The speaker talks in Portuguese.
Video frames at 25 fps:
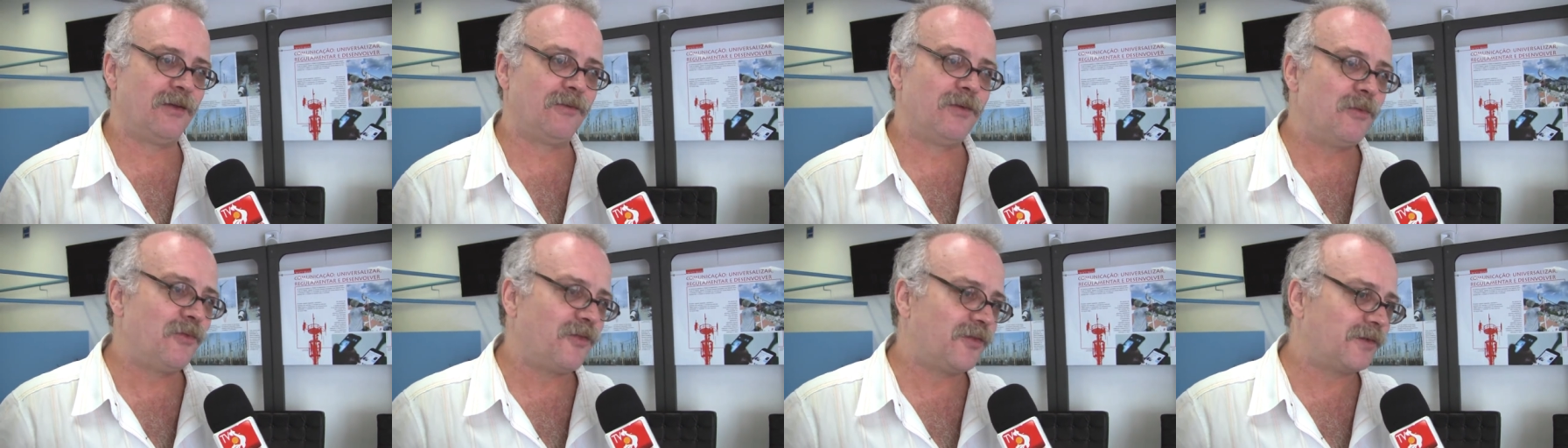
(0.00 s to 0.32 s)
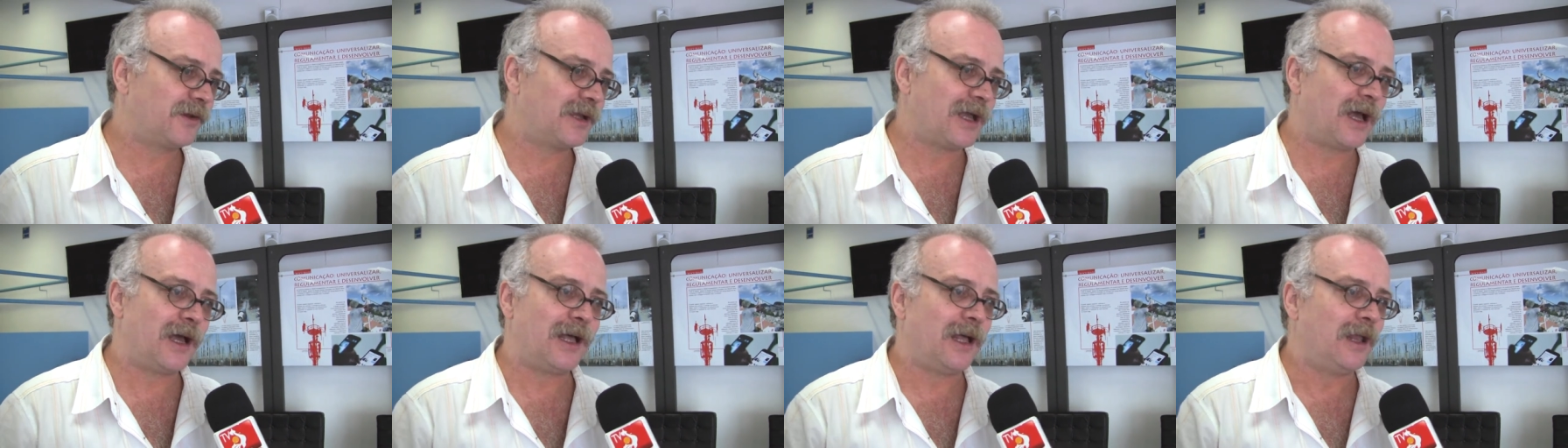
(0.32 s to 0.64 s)
Vamos
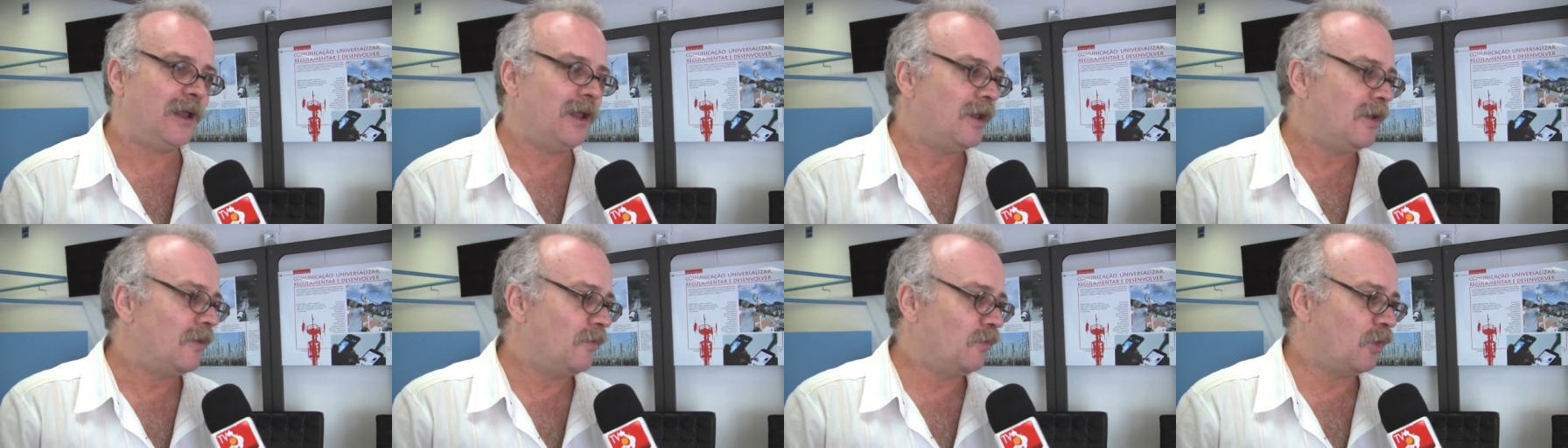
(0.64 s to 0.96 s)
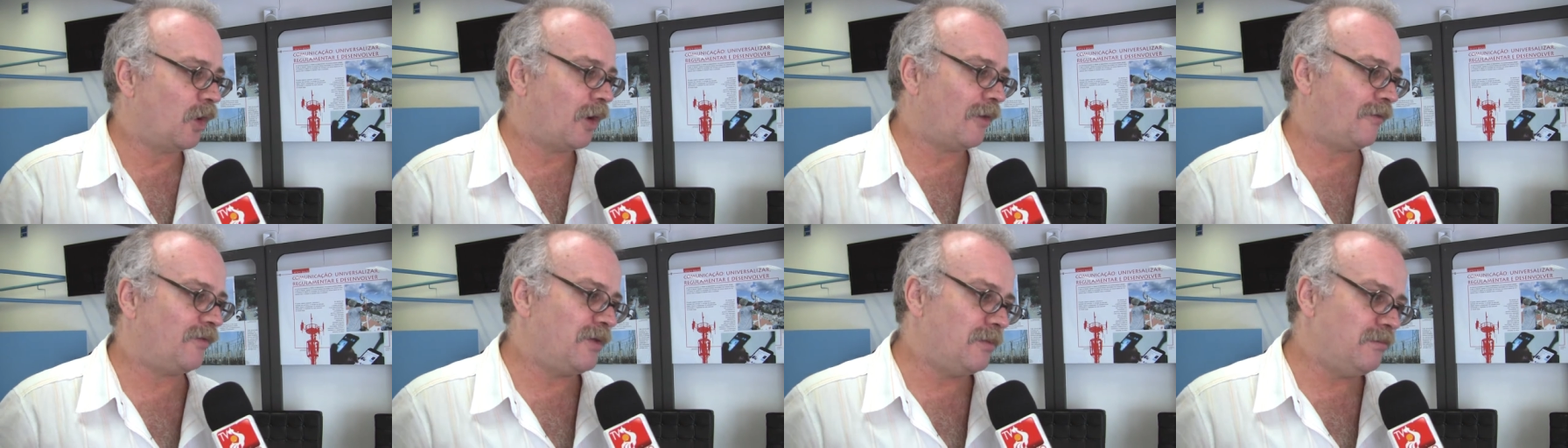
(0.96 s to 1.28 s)
ficar
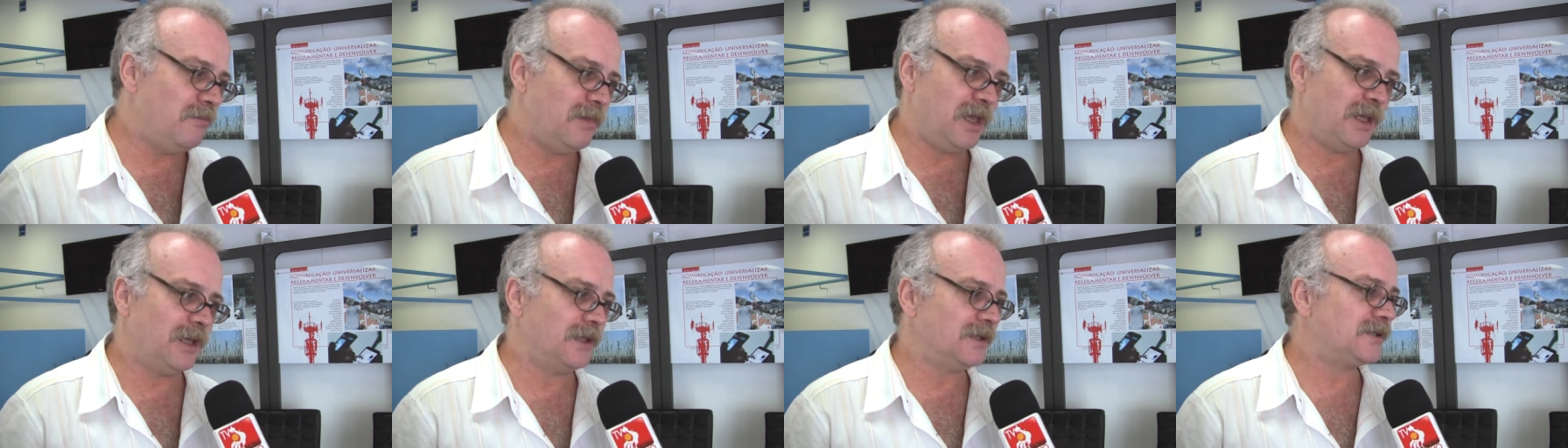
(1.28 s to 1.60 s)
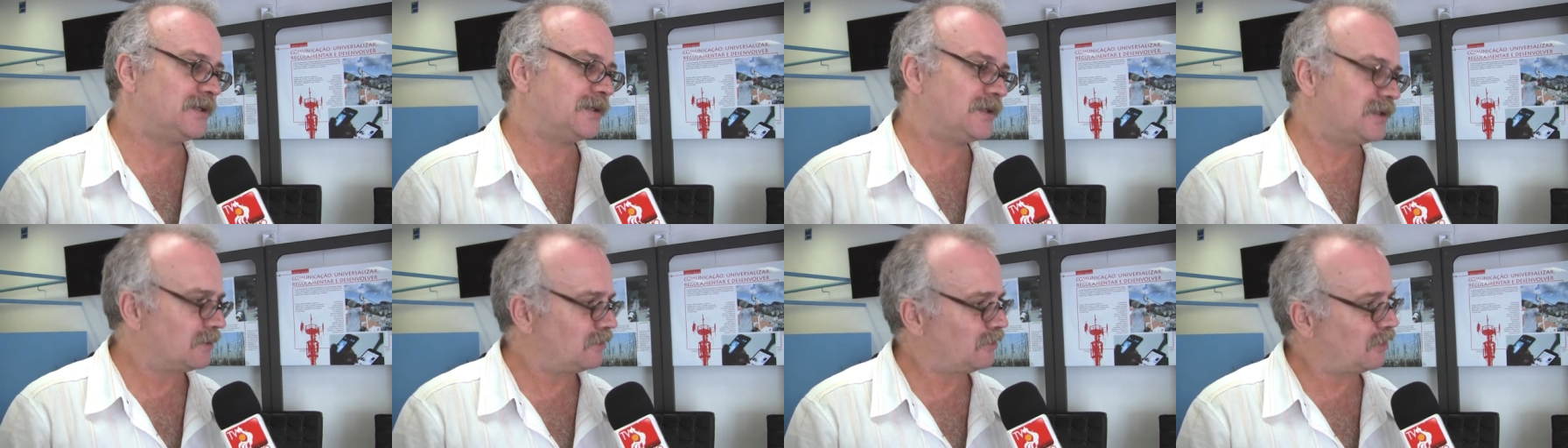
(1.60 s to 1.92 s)
nove
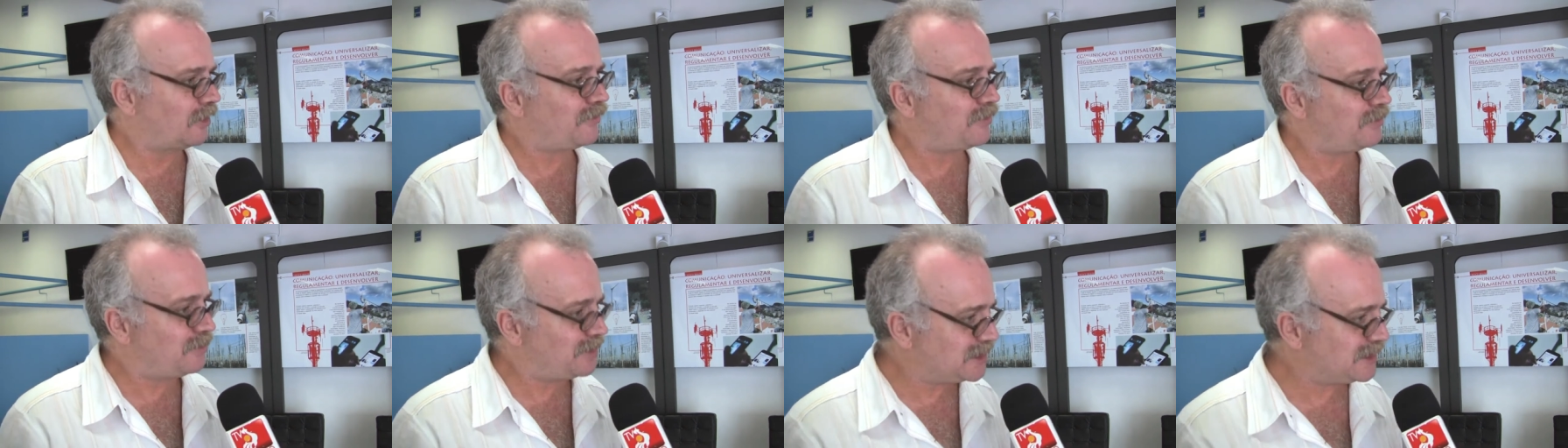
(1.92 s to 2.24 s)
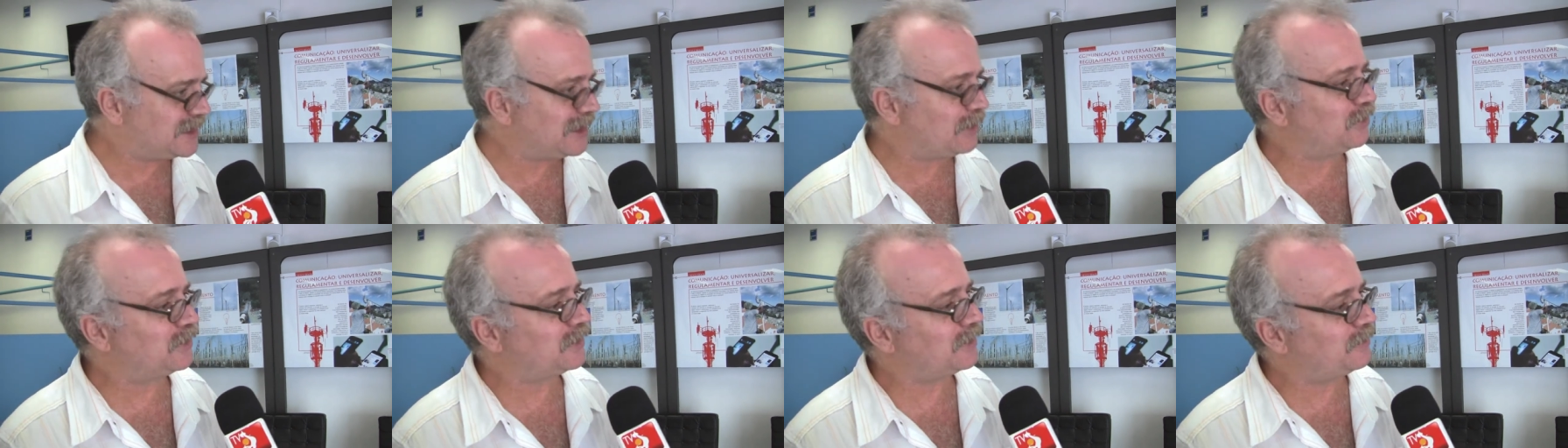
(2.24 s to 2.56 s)
meses, nove meses
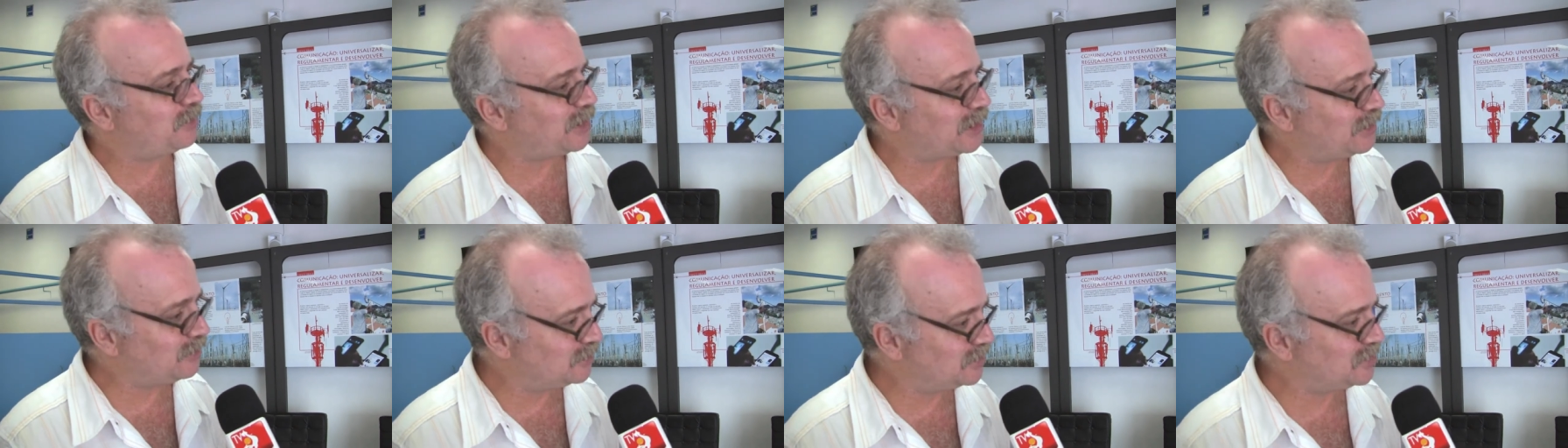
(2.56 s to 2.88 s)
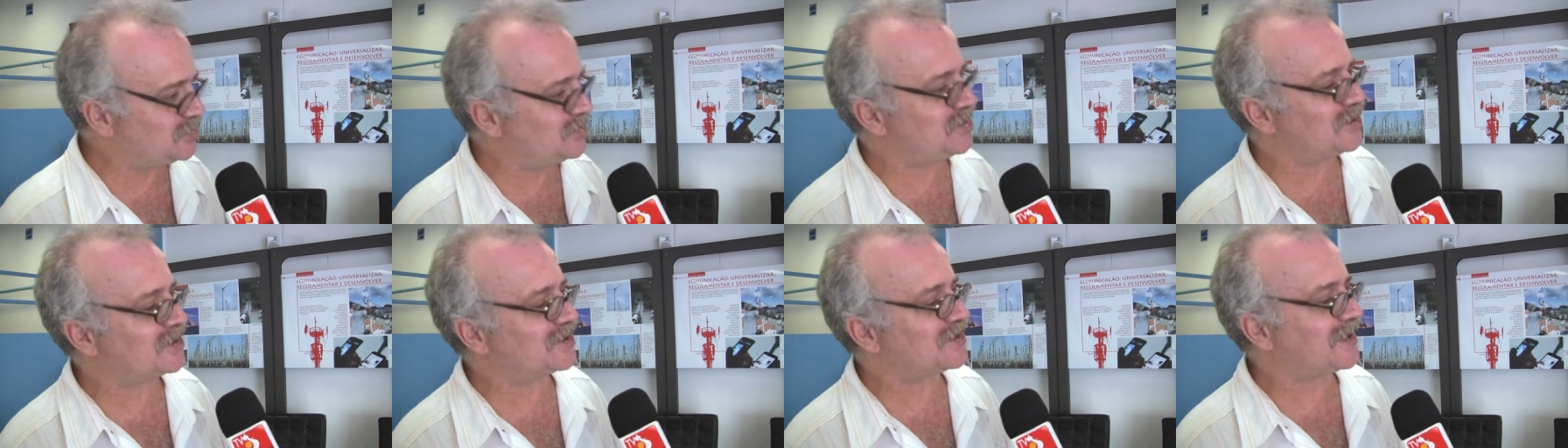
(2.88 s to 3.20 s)
é um período
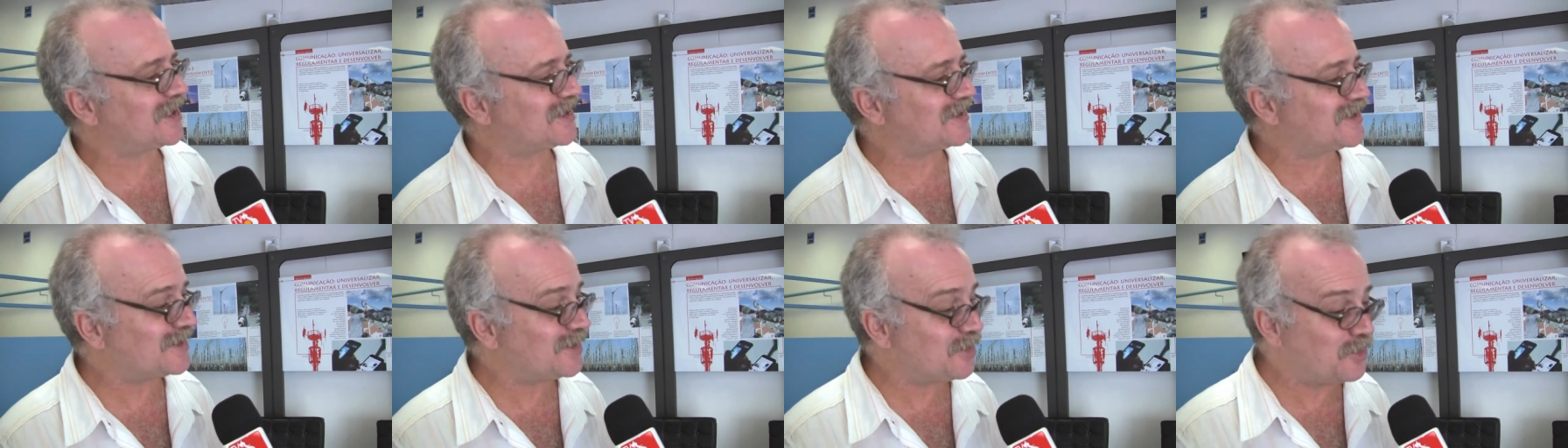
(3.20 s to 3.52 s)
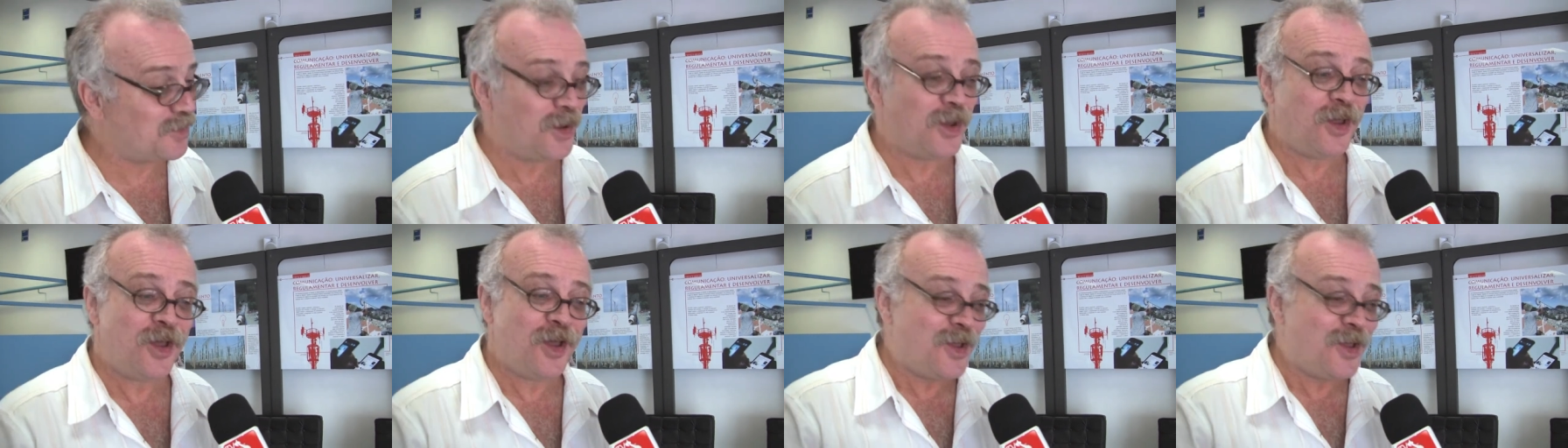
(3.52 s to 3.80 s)
de gestação,